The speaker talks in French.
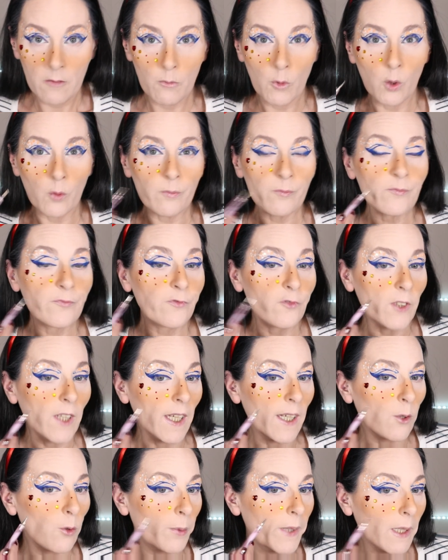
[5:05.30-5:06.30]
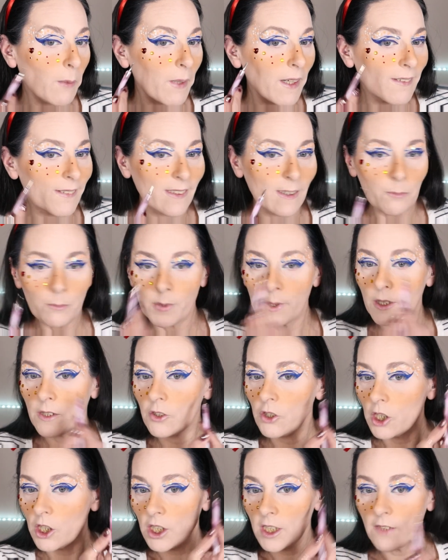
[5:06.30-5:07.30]
Bon, vous avez compris le principe.
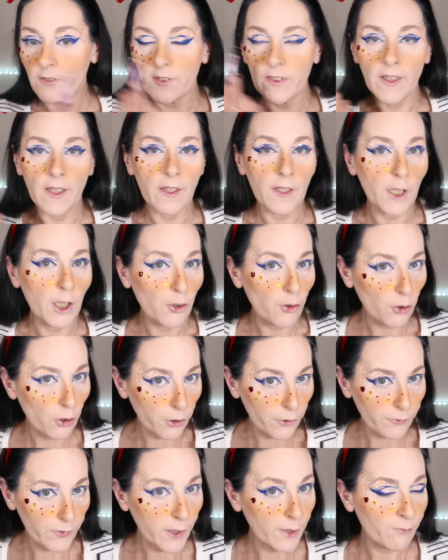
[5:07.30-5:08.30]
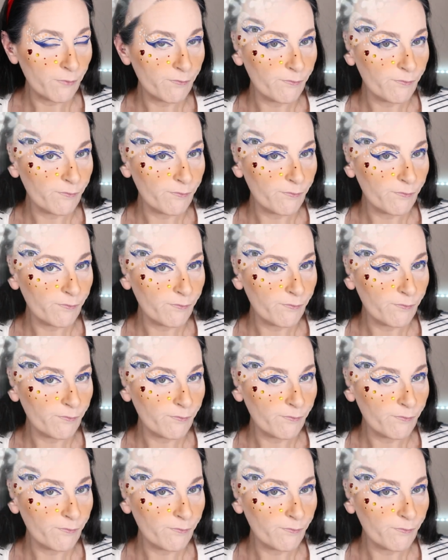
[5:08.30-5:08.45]
J'achève ça et je reviens.